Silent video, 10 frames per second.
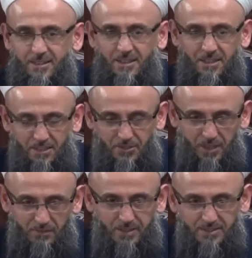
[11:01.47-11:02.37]
inde
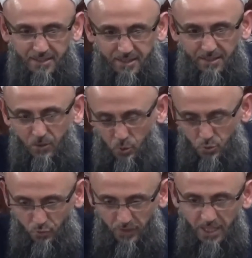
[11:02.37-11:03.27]
şafiiye zeka
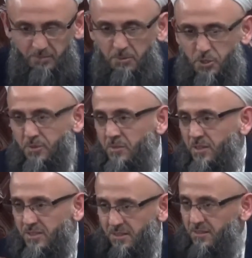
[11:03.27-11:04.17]
öşrü verilmemiş bir
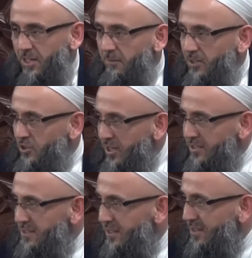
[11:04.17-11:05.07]
malı satın almak caiz